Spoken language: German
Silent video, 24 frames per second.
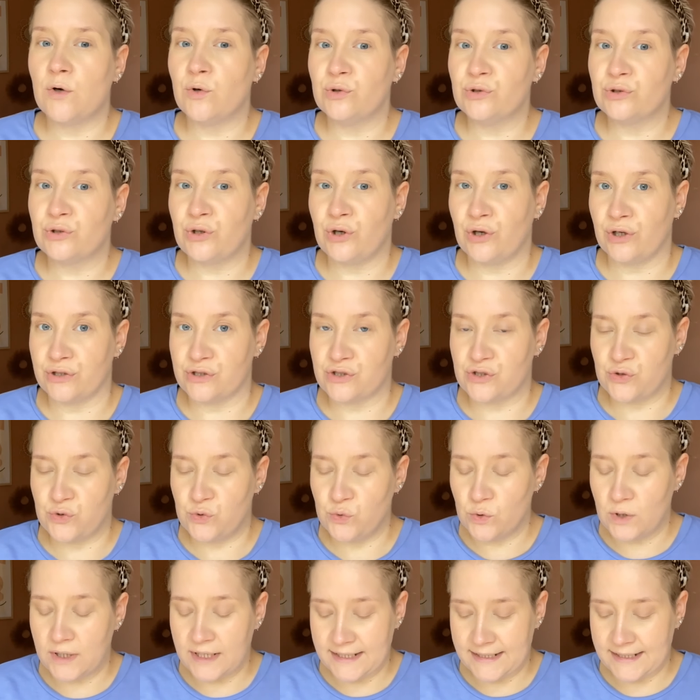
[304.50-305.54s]
und
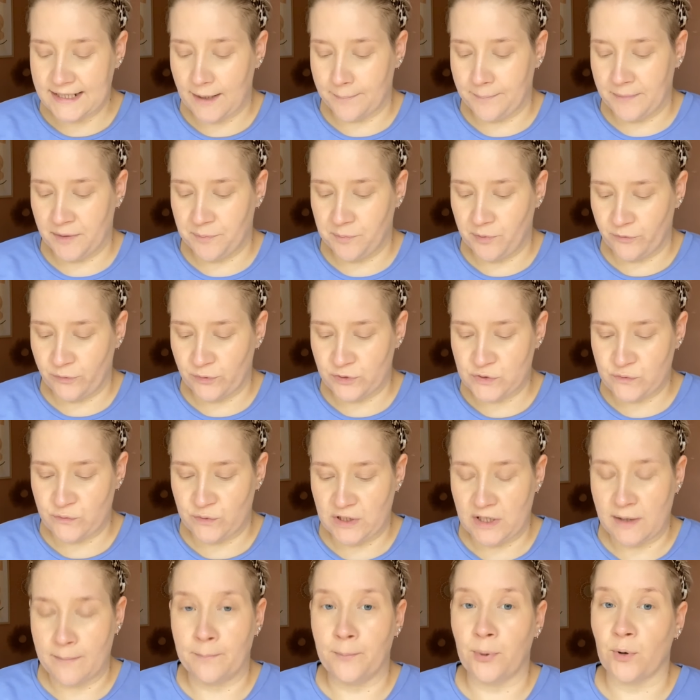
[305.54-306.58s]
Kontur. Ich habe mich bewusst für
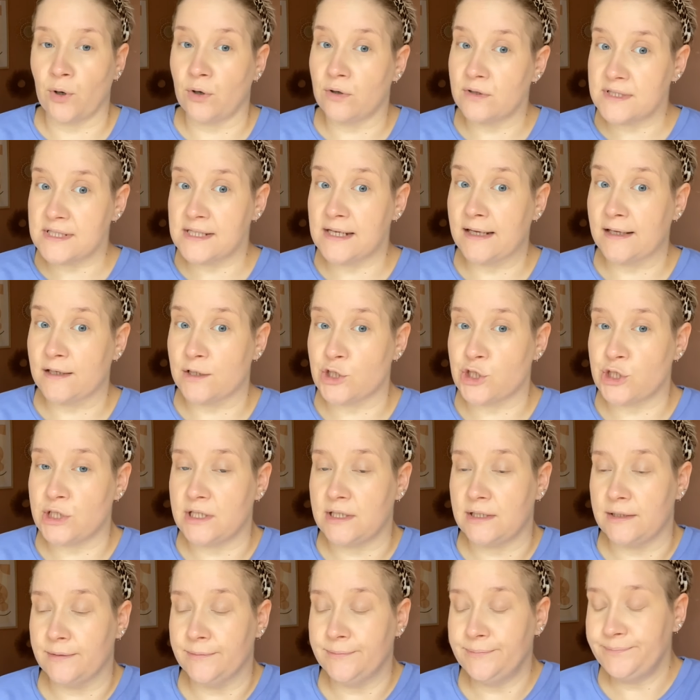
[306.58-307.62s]
den Bronzer
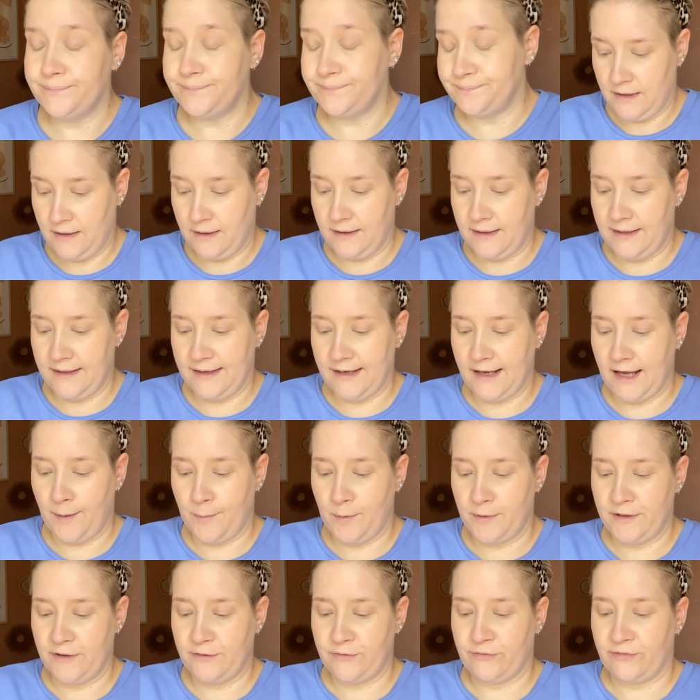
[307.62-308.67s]
entschieden. Ich
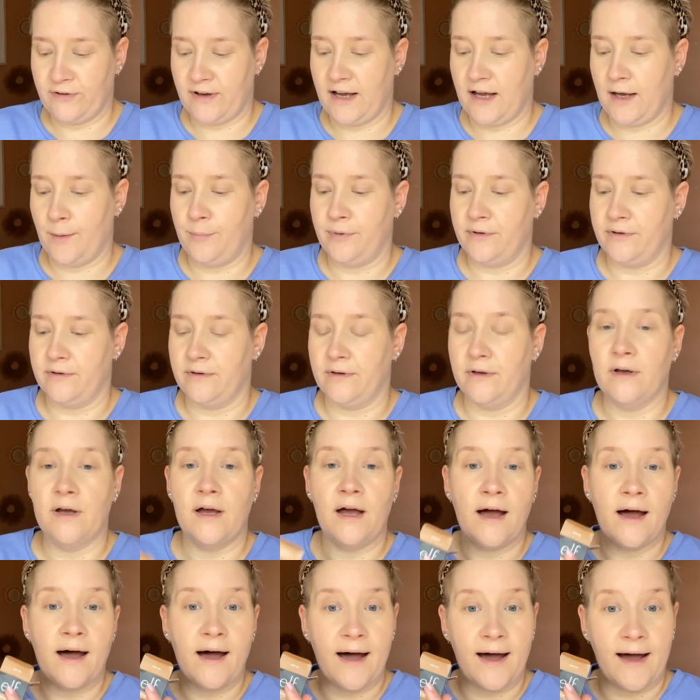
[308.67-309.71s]
habe die Farbe
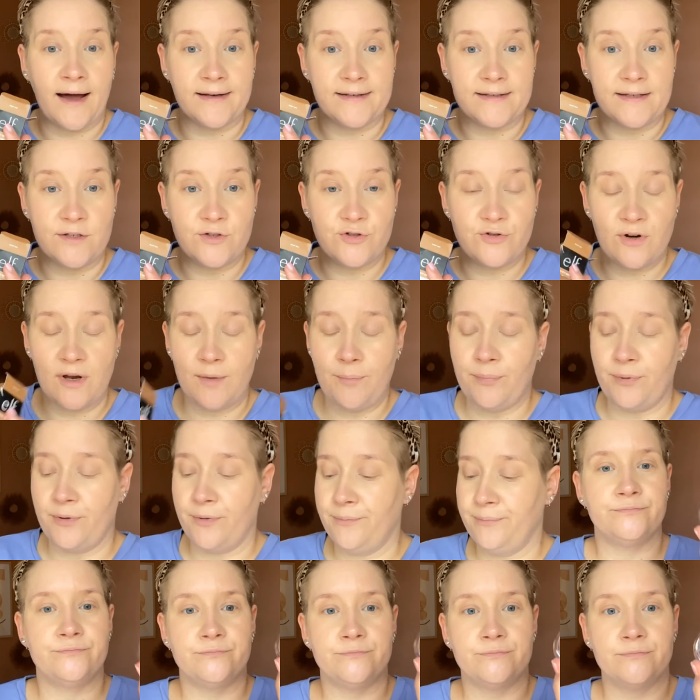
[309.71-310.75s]
Honey Drip.
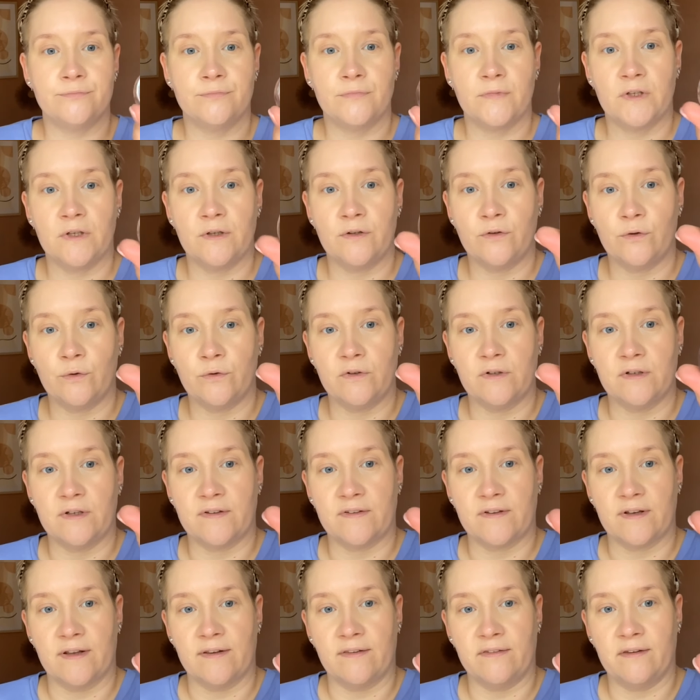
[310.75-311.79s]
So sieht
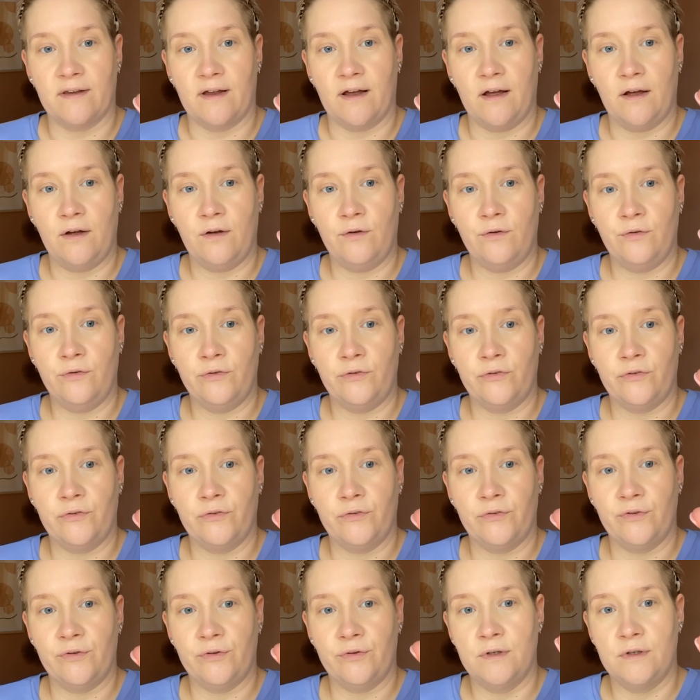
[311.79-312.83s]
das Ganze
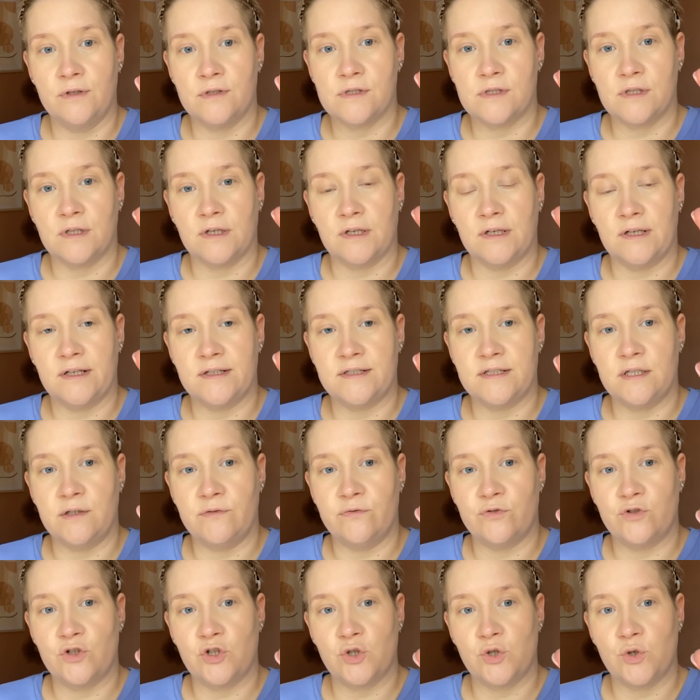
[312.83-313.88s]
aus. Ist ein
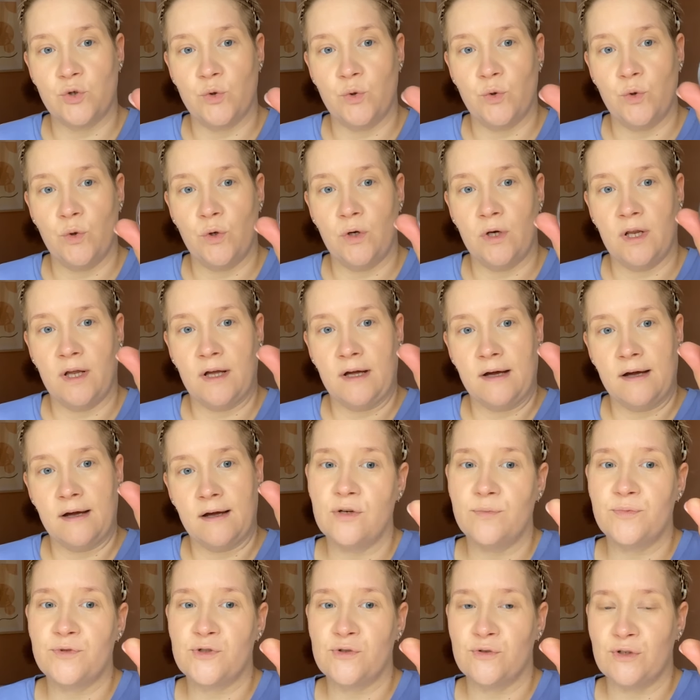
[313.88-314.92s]
relativ schöner,
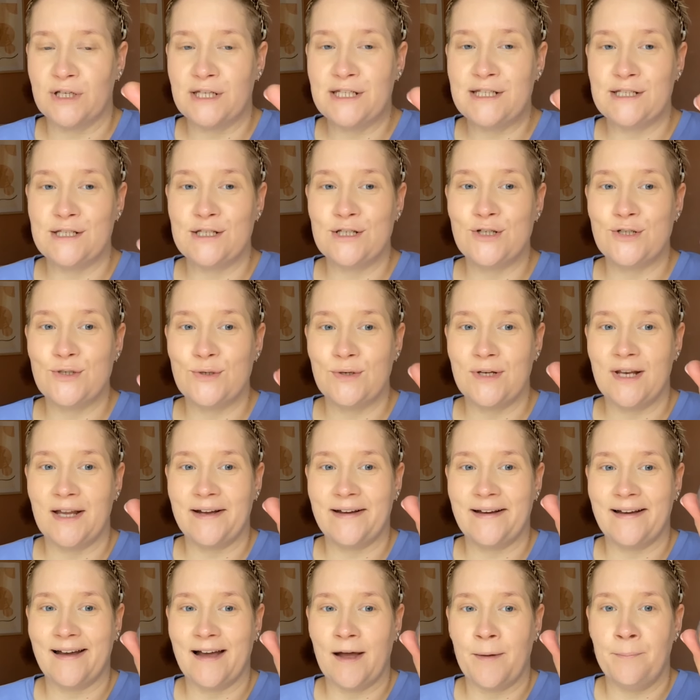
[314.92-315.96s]
so ein richtig schöner
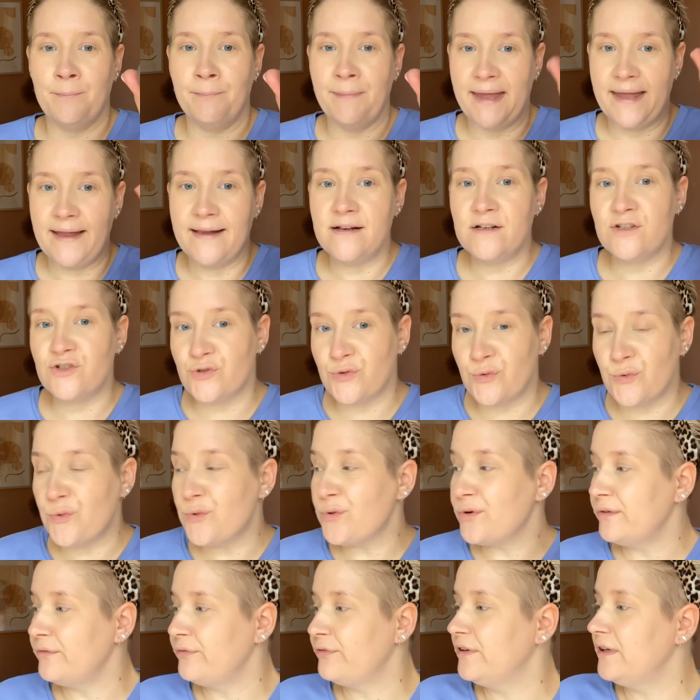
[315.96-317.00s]

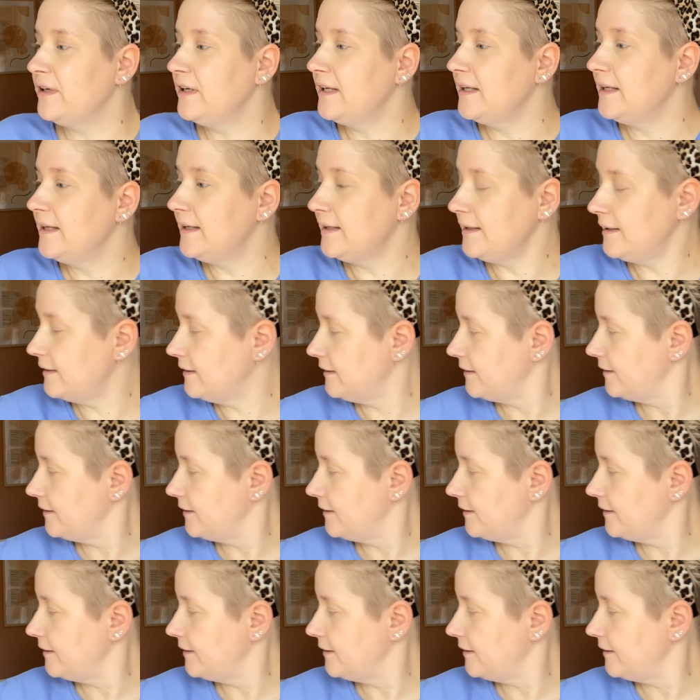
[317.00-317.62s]
Karamellton, finde ich.